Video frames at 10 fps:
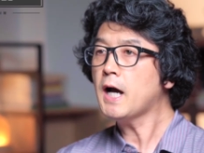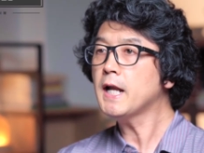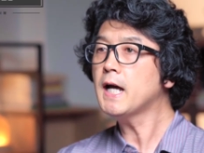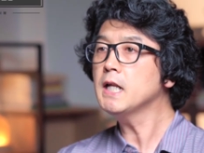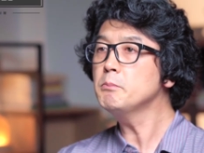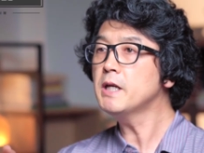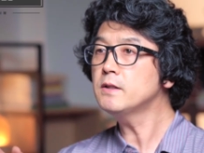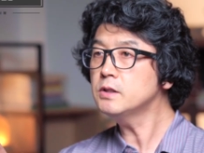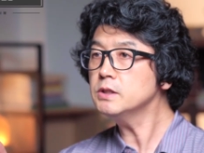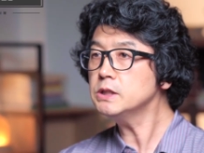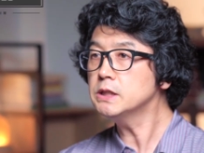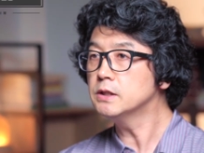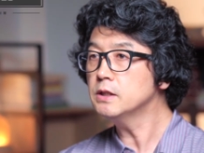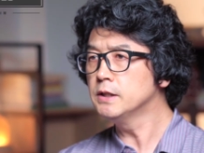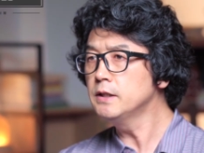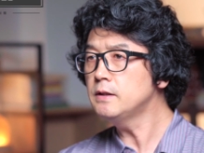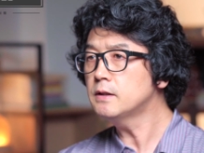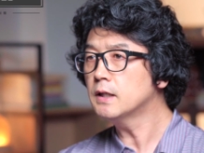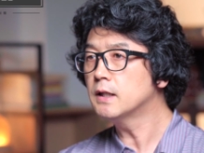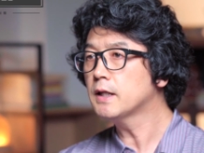하나님의 뜻이 이
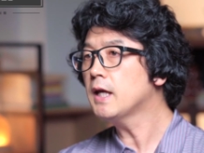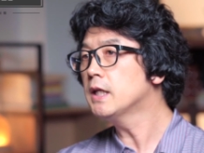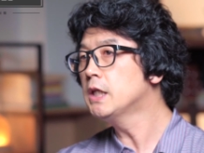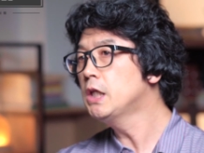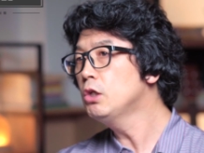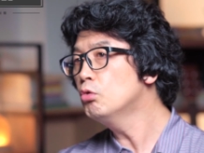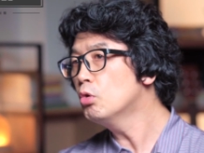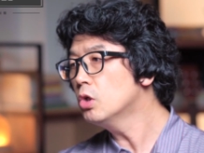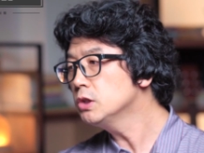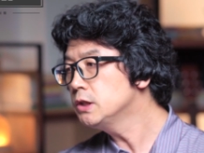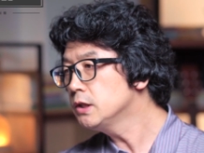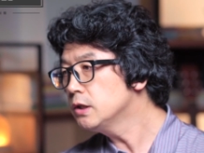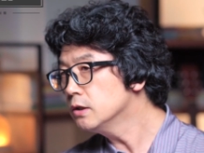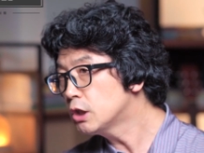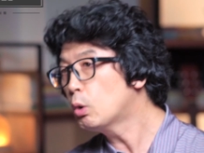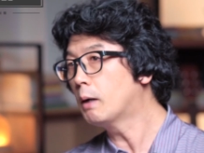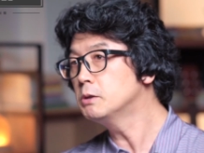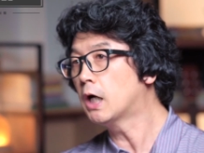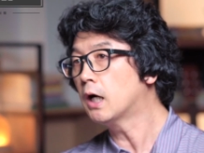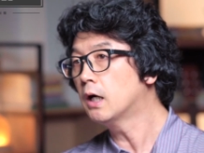땅에 이루어지기를
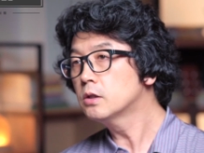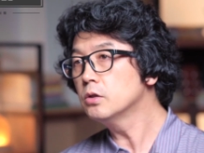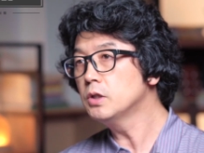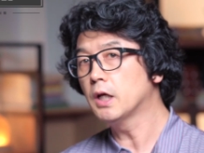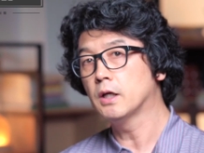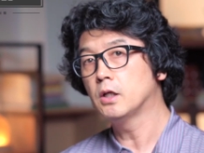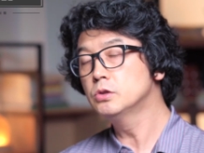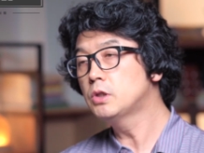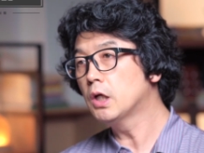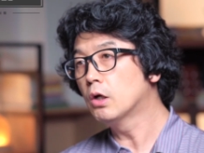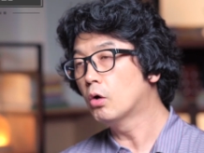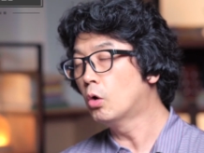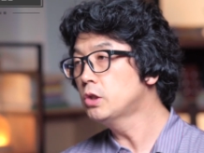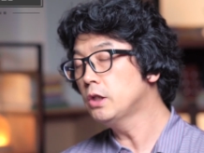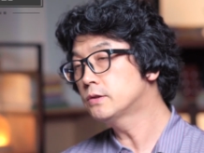기도합니다. 그런데 그게 어디 에